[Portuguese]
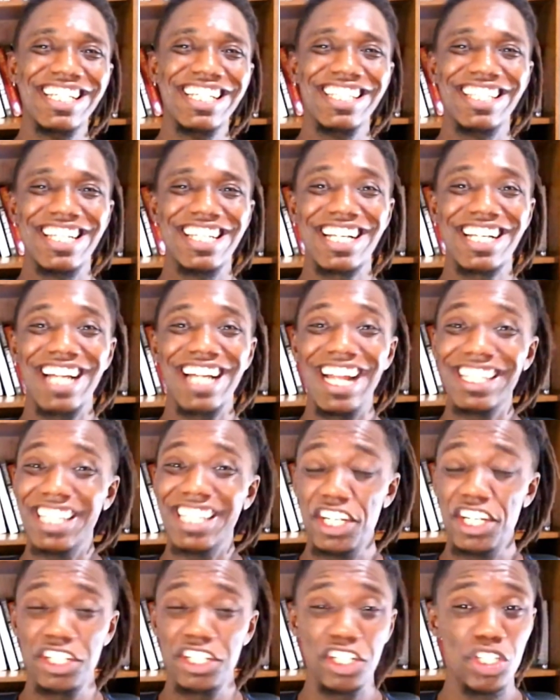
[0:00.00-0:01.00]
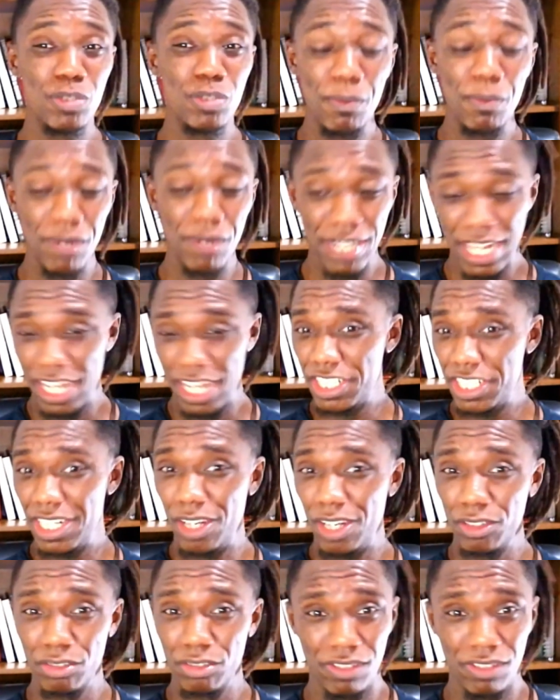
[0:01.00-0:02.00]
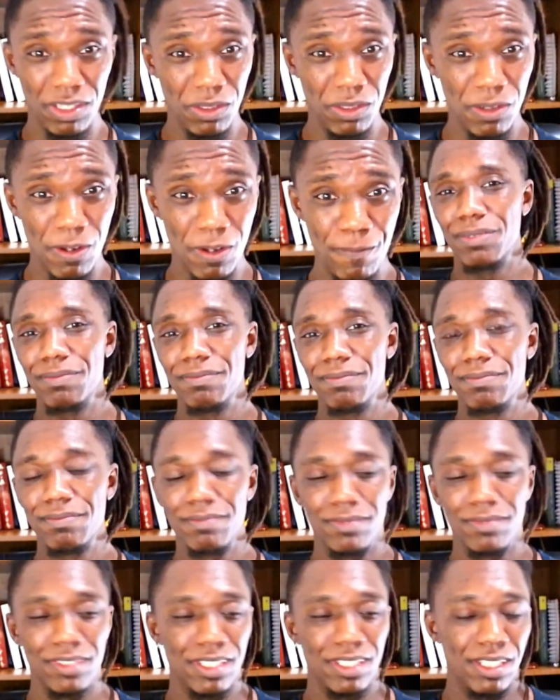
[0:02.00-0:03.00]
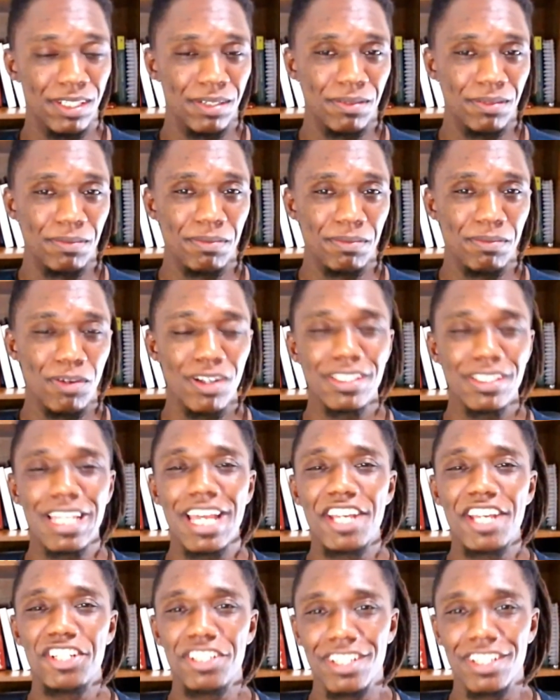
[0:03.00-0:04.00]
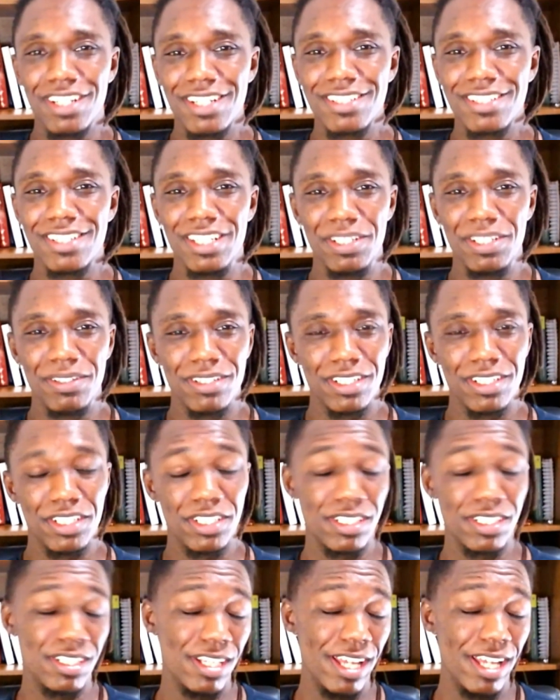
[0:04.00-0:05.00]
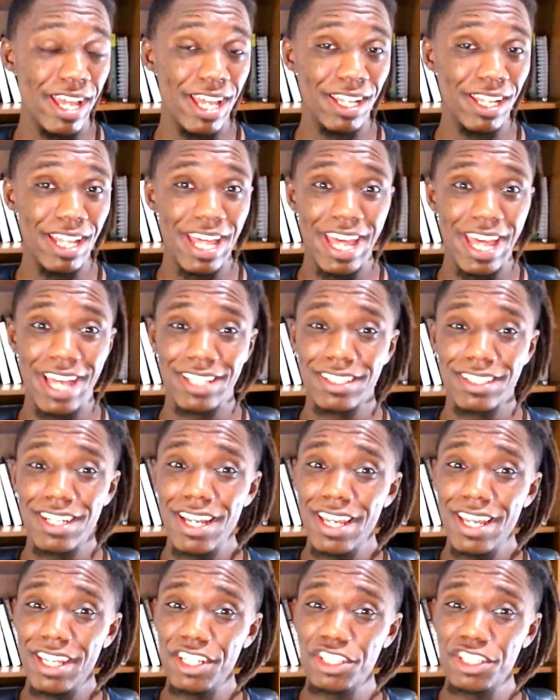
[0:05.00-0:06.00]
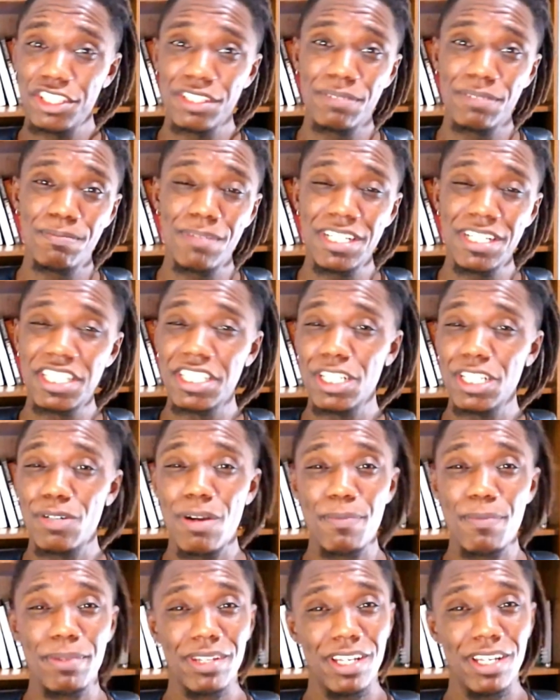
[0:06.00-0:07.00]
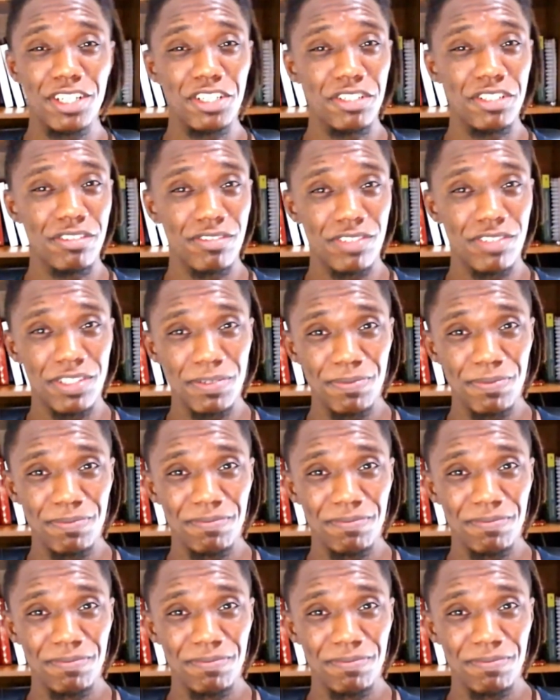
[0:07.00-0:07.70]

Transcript: das características de uma mulher de alto valor. Modéstia, né, senhores? Ela é atraente, mas não apelativa.